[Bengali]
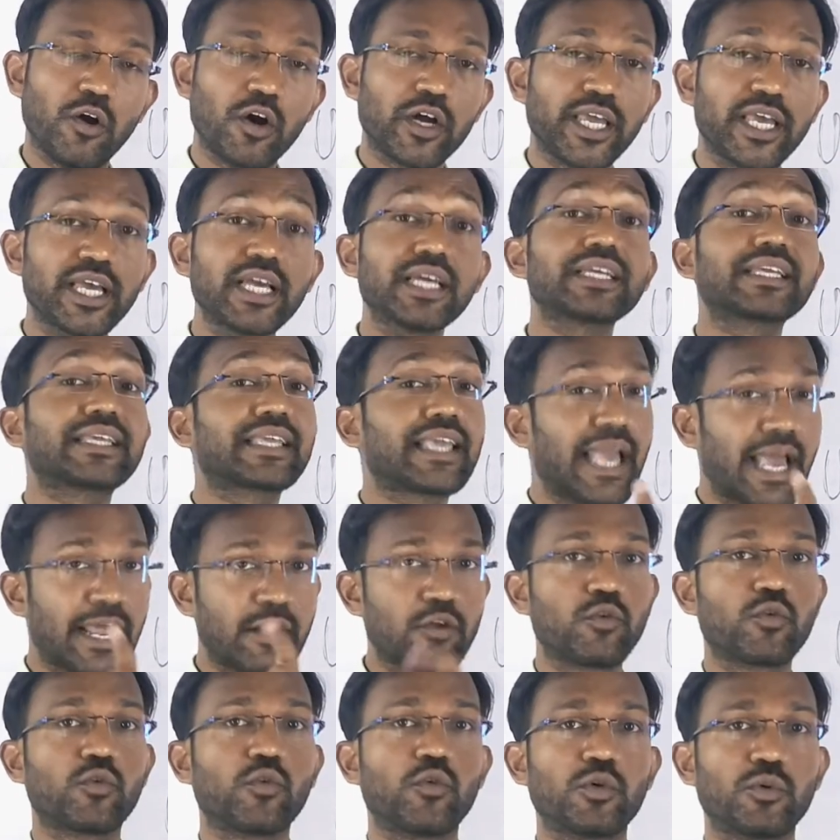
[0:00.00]
ওকে
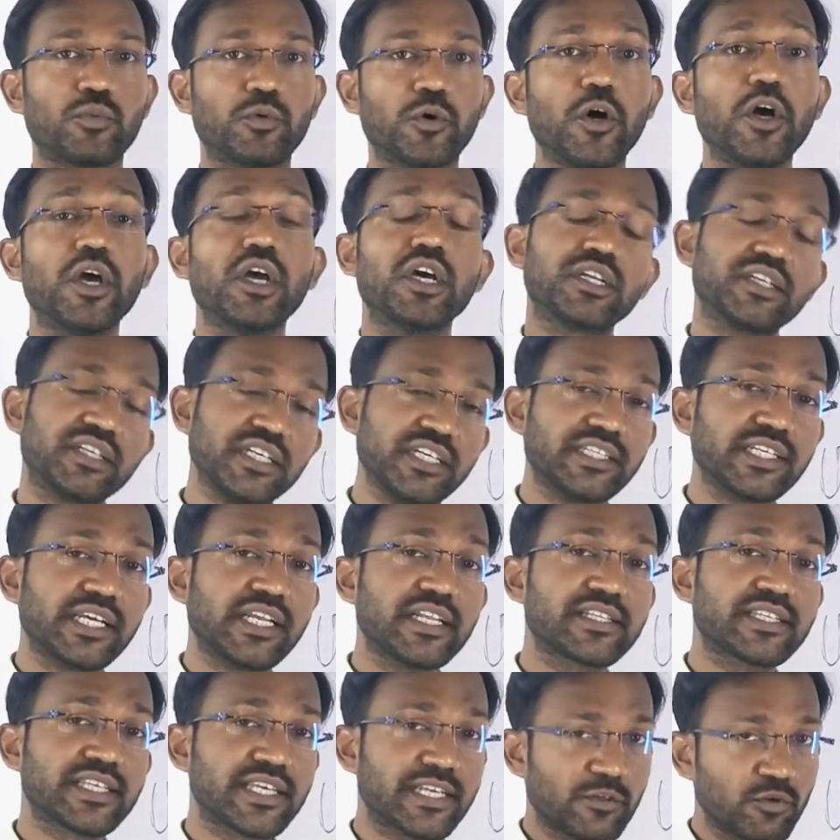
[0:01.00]
কেন করব
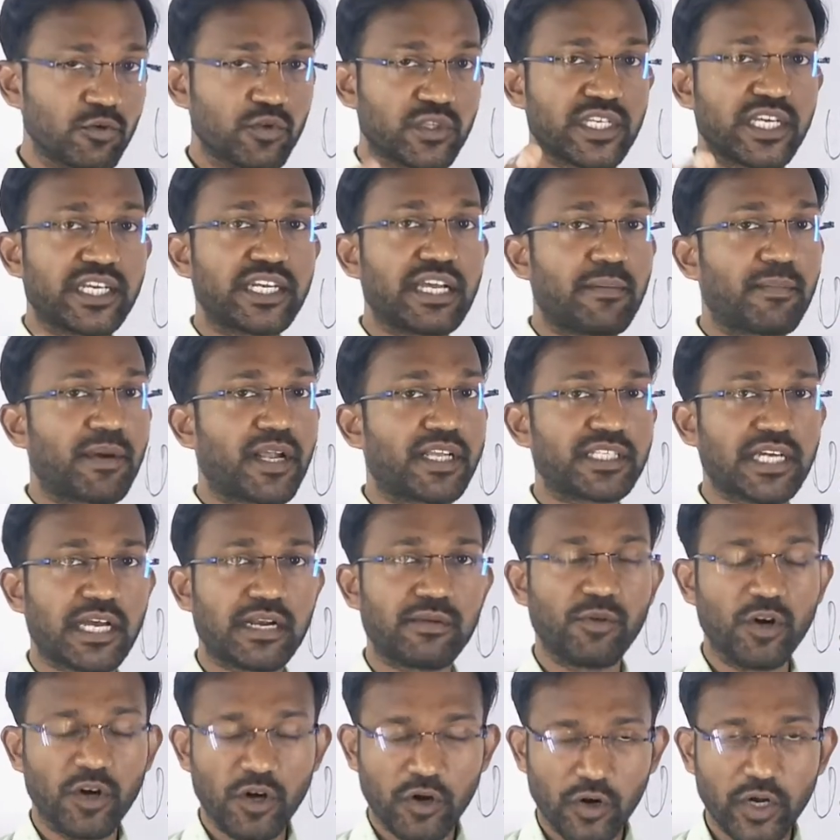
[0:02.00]
ডিটেলস এ টু জেড আমরা
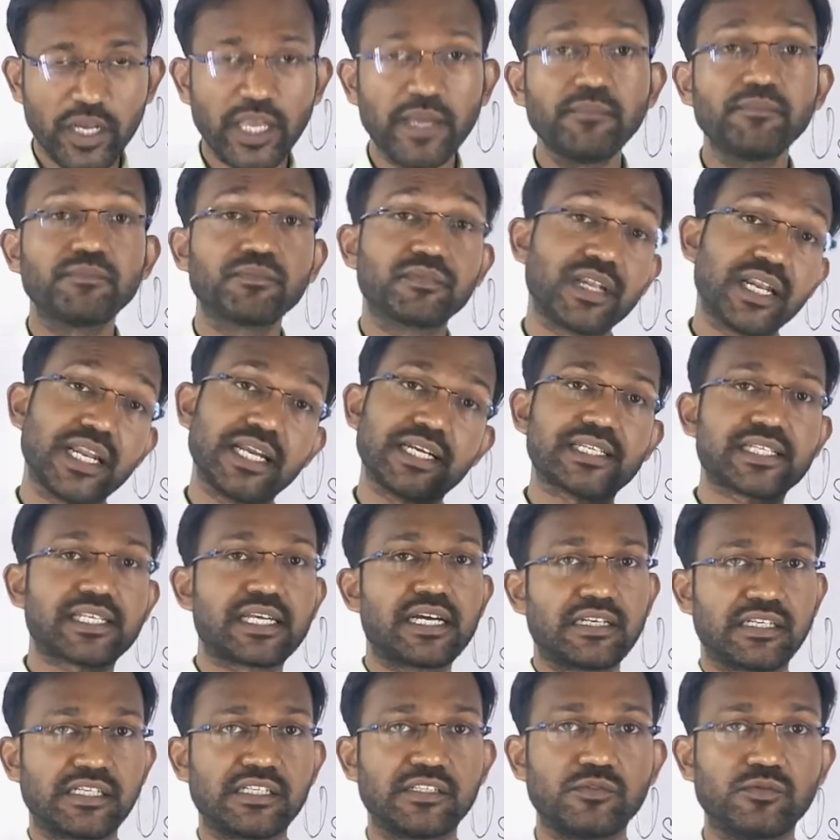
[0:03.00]
জানবো ওকে লেটস
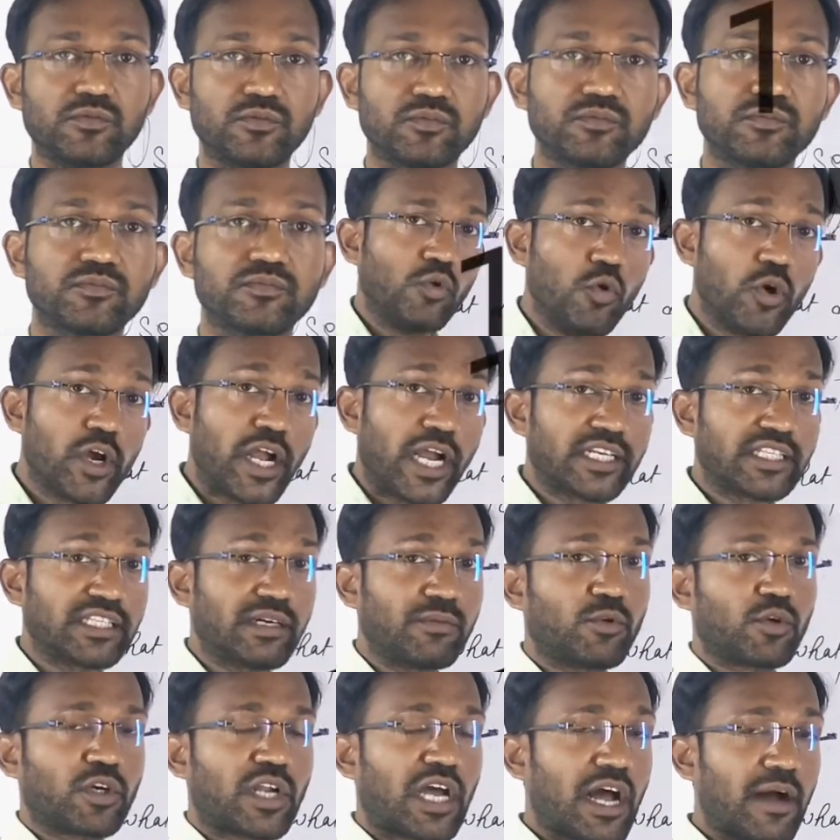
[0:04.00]
কন্টিনিউ লুক অ্যাট
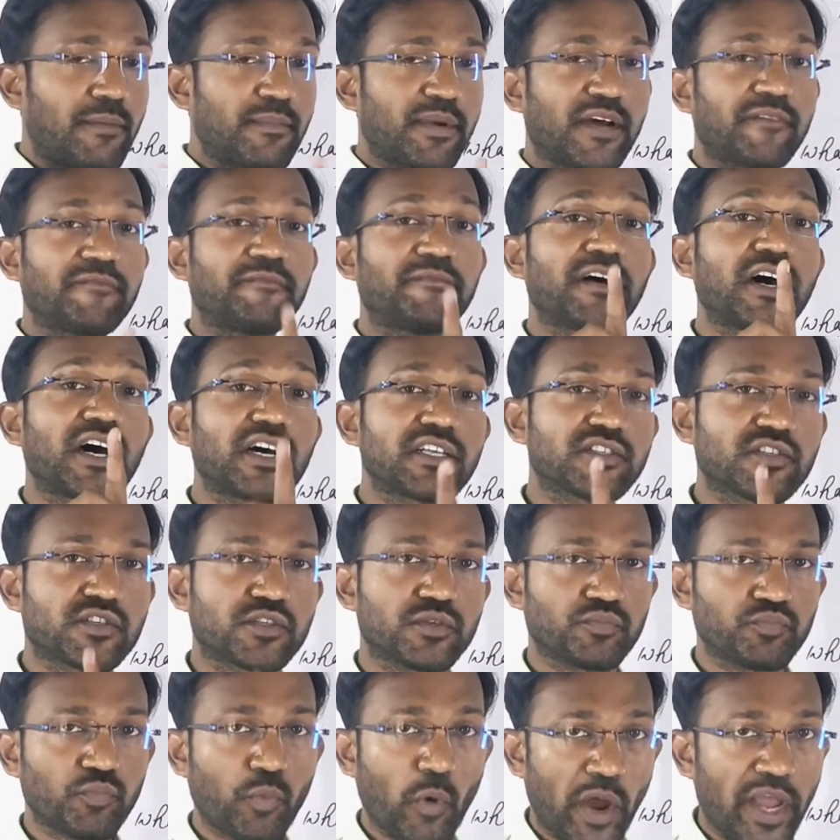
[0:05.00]
দ্য বোর্ড আমরা
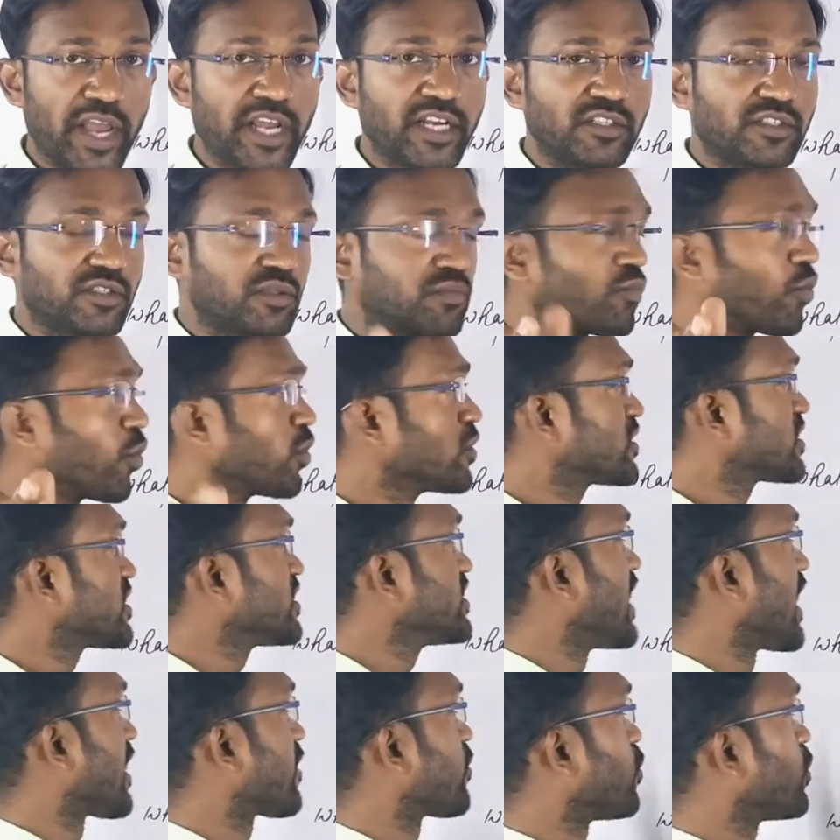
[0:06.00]
ফার্স্ট পয়েন্ট
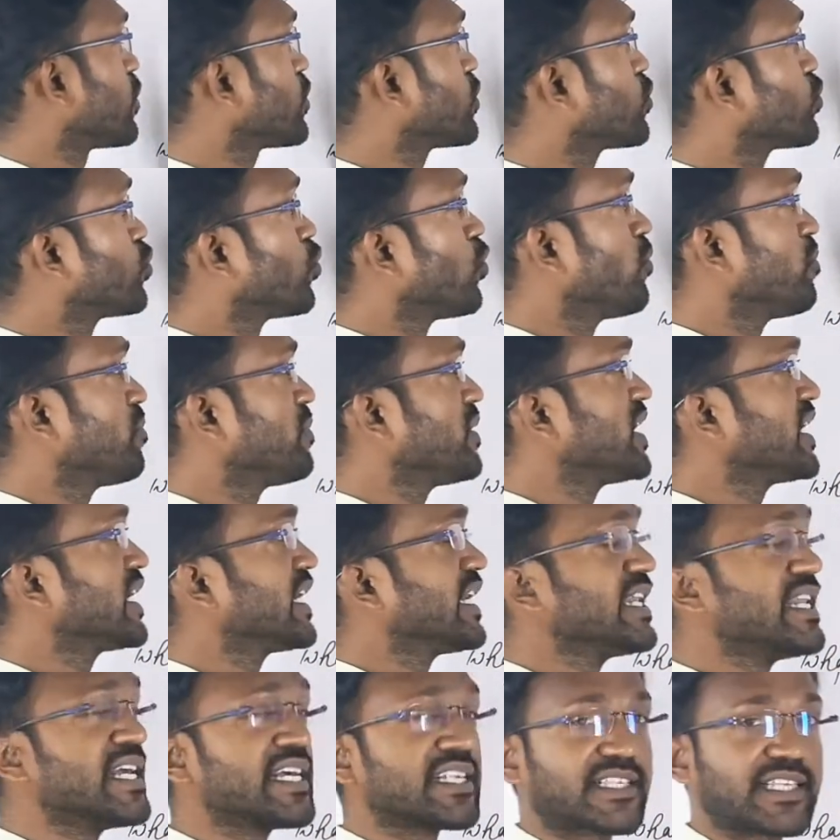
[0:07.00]
বলছি দেখো টু
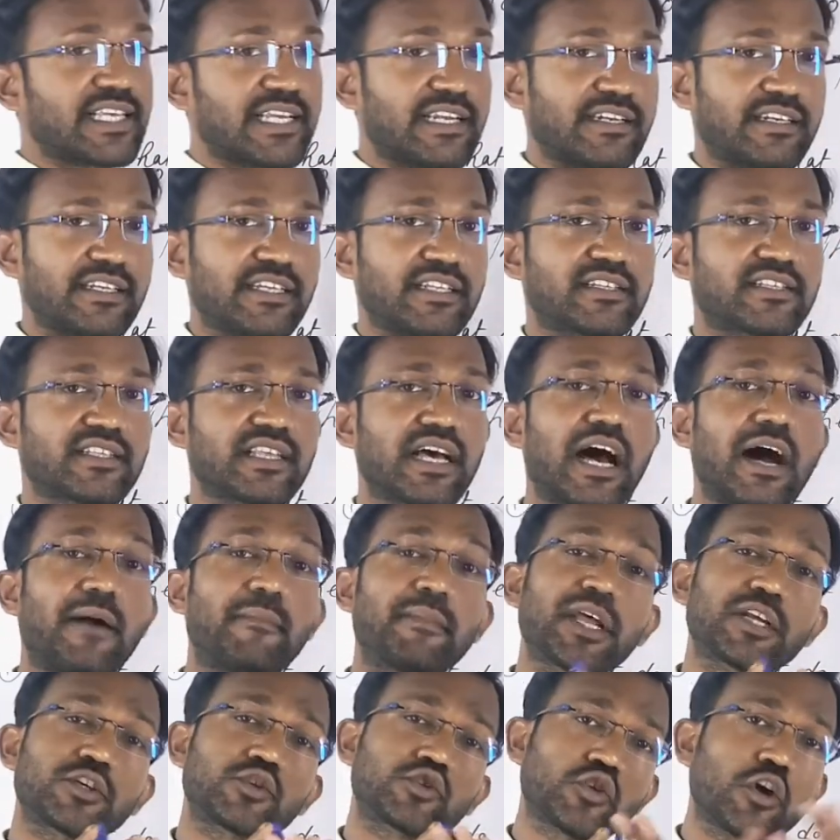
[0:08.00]
বিগিন এ সেন্টেন্স
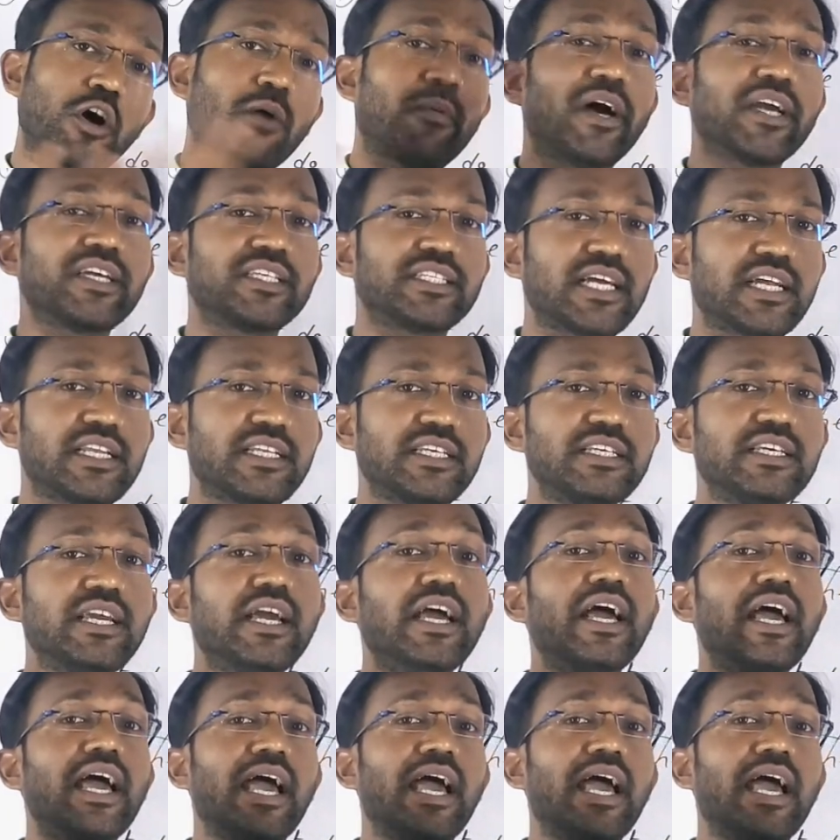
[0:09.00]
আমরা সবাই জানি